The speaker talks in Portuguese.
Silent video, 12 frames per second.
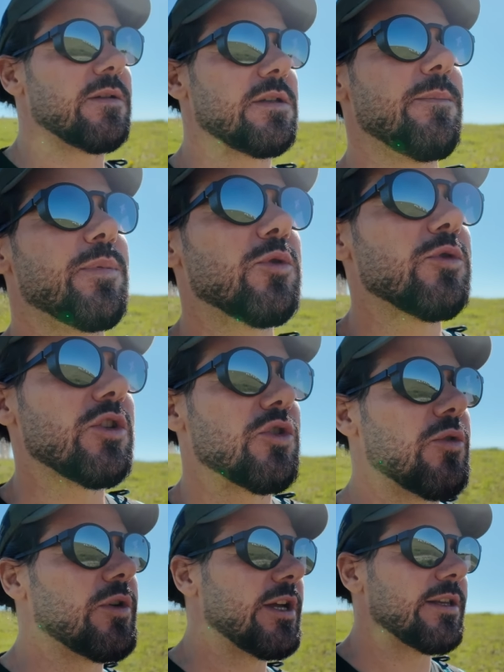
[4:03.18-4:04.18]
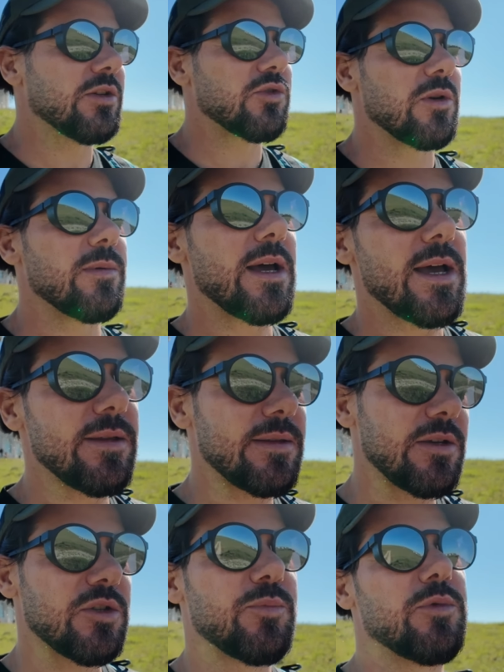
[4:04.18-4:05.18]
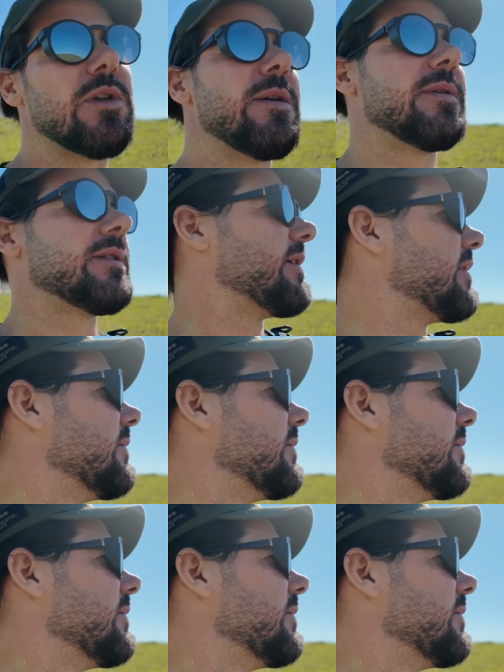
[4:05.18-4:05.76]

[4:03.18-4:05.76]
Sim, perguntas concretas sobre ah, tem este problema, tem